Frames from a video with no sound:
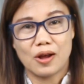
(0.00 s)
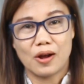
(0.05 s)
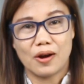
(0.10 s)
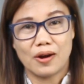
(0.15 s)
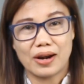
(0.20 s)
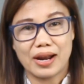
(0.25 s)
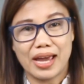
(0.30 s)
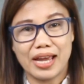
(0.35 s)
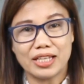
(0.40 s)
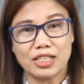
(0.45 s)

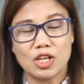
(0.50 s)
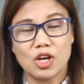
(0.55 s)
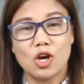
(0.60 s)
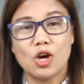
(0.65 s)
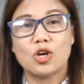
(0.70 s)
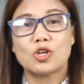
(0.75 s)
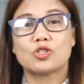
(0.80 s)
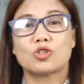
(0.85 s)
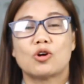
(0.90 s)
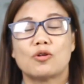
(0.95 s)
Alright?
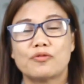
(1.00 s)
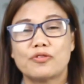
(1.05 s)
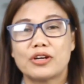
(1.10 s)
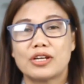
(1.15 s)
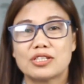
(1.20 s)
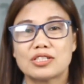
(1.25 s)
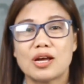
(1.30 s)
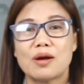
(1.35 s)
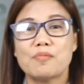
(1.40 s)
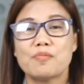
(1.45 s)
So, for
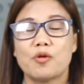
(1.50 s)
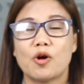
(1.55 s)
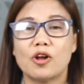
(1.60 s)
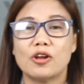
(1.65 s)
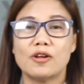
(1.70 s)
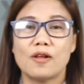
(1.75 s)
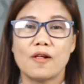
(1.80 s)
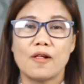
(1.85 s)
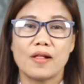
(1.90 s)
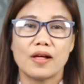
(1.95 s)

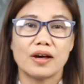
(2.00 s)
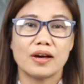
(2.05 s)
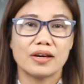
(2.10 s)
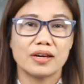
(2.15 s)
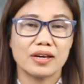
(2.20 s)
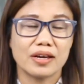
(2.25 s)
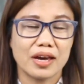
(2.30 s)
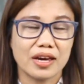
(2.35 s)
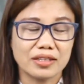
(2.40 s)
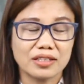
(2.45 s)
example,
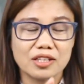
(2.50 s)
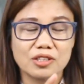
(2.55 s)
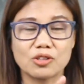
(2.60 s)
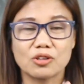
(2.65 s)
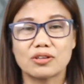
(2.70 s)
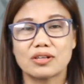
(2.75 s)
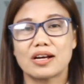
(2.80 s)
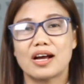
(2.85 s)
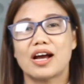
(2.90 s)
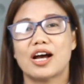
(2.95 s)

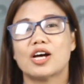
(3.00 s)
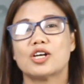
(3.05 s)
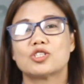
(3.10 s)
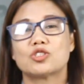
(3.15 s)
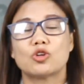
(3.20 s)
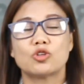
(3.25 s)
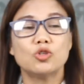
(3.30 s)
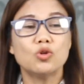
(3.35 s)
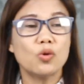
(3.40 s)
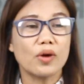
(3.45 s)
editor ka.
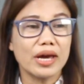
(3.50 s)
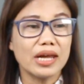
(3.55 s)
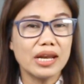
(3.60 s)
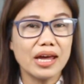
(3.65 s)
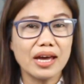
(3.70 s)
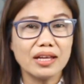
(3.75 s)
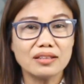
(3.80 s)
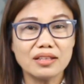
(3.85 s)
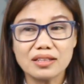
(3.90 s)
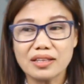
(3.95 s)
So, you can
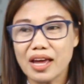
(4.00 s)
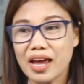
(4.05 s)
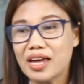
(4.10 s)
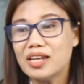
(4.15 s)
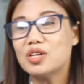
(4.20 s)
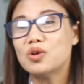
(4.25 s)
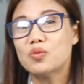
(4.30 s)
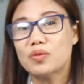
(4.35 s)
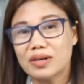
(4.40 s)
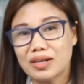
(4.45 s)
edit
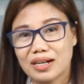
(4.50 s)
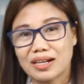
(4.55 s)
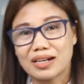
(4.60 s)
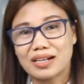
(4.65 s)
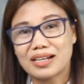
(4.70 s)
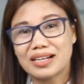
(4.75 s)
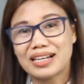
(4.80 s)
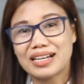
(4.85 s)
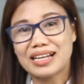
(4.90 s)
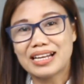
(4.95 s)
anywhere.
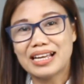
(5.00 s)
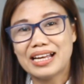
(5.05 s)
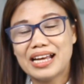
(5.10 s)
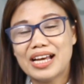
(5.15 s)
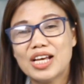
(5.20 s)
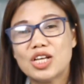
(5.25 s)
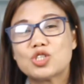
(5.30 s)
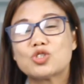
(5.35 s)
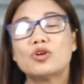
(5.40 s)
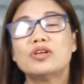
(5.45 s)

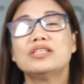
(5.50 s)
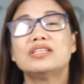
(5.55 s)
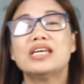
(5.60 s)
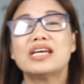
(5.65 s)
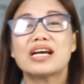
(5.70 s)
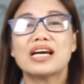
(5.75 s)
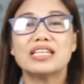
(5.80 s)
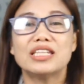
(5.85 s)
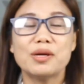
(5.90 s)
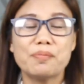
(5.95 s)
So,
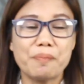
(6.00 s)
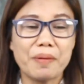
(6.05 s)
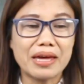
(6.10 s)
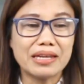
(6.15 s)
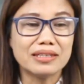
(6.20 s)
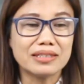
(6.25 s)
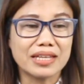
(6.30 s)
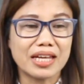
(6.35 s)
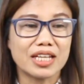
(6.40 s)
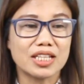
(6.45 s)
hindi ka
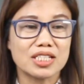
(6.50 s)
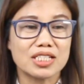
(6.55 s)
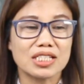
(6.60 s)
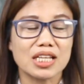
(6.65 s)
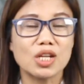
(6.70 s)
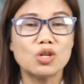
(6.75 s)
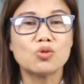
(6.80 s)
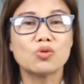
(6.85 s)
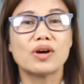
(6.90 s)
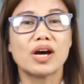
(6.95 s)
dependent
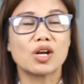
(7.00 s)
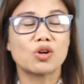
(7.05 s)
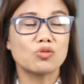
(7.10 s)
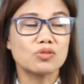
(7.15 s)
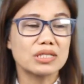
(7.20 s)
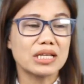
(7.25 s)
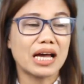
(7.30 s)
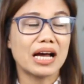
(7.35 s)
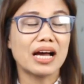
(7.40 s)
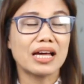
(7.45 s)
sa lugar
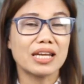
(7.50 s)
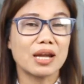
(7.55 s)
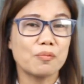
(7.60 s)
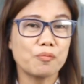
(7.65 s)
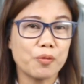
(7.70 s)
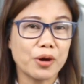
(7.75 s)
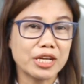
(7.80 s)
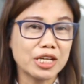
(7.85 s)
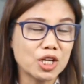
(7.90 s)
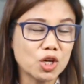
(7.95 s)
kung saan ka
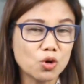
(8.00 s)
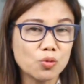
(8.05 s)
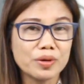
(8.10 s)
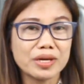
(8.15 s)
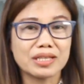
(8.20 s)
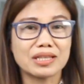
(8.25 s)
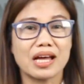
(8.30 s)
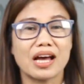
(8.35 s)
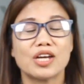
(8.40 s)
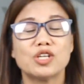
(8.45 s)
lang pwedeng
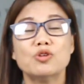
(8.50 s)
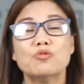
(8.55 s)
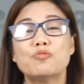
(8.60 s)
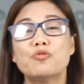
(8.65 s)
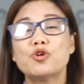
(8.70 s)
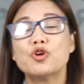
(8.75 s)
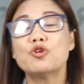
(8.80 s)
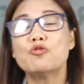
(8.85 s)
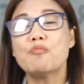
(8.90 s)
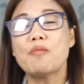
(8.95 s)
kumita. Yun
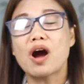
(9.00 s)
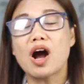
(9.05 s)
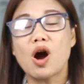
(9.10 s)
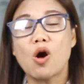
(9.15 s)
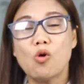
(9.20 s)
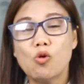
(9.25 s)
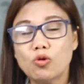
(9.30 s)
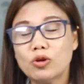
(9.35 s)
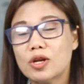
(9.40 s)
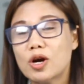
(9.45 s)
po yung
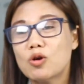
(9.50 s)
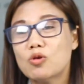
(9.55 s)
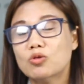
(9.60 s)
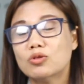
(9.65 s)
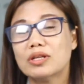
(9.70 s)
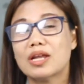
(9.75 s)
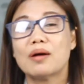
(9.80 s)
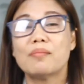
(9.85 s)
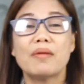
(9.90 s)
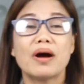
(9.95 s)
mga
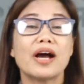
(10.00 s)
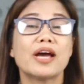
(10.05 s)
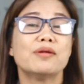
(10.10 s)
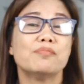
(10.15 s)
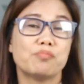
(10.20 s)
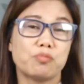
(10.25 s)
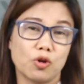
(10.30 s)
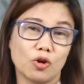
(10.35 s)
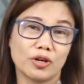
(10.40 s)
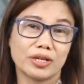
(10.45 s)
unang-una, mga
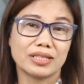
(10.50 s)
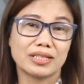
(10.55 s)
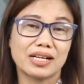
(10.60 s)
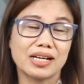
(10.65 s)
employed.